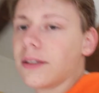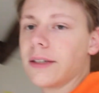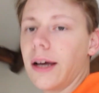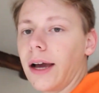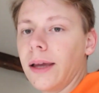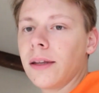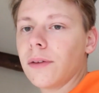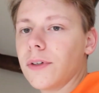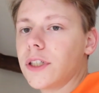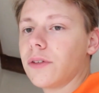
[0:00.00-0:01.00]
ça sert à rien de
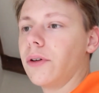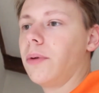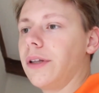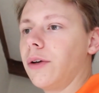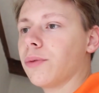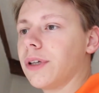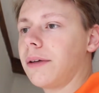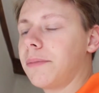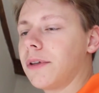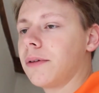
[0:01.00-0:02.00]
réfléchir vraiment à des
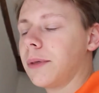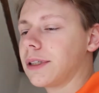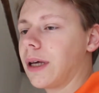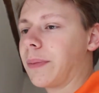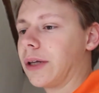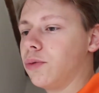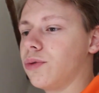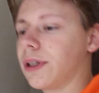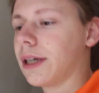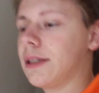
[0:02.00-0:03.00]
concepts, parce qu'après
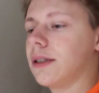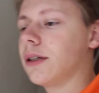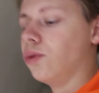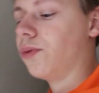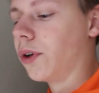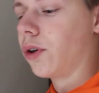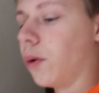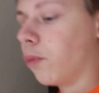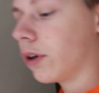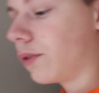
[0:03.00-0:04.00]
tu stresses, tu fais
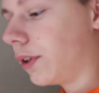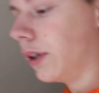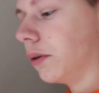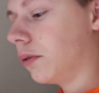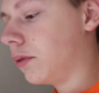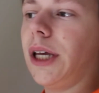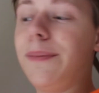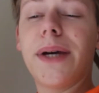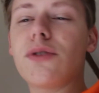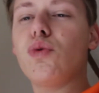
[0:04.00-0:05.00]
encore moins de vidéos, et
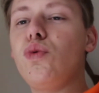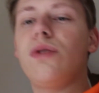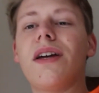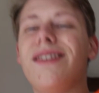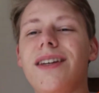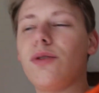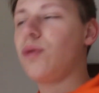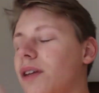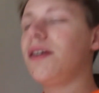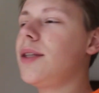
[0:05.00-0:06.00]
il passe une année,
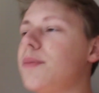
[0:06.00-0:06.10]
une année et